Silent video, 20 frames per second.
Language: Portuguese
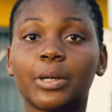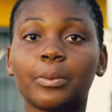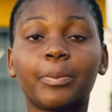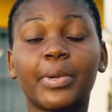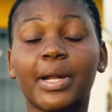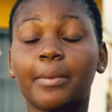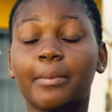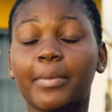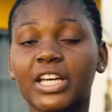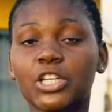
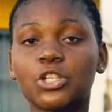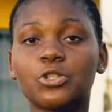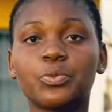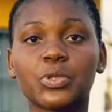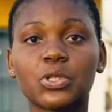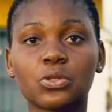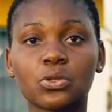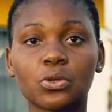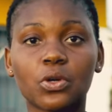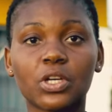para mais
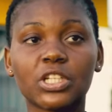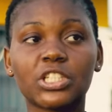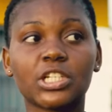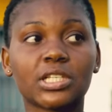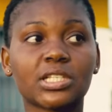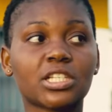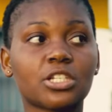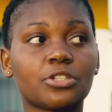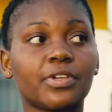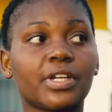pessoas
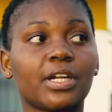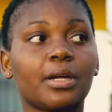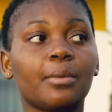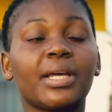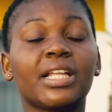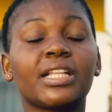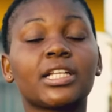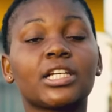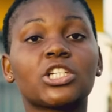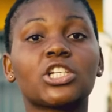essas
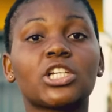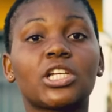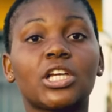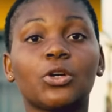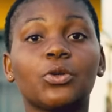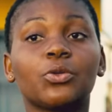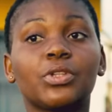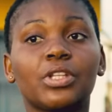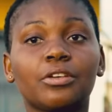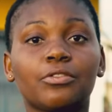ferramentas que
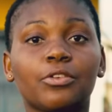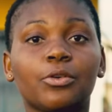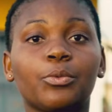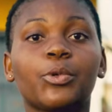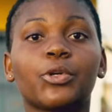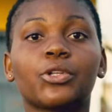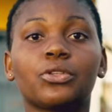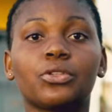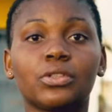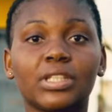eu tive a
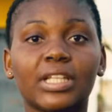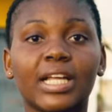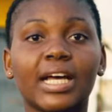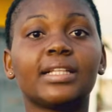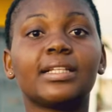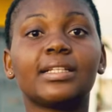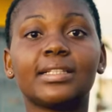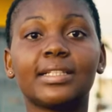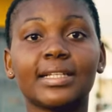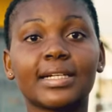
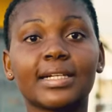oportunidade de